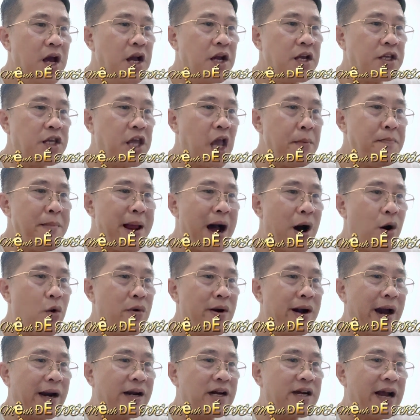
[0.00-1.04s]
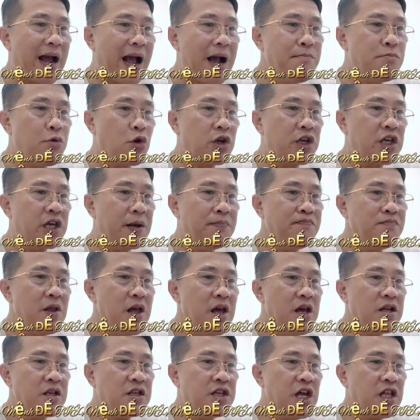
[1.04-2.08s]
diệp đào ngạnh kháng một kiếm
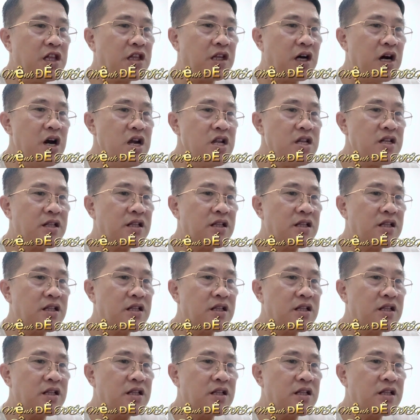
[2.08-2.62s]
giết tới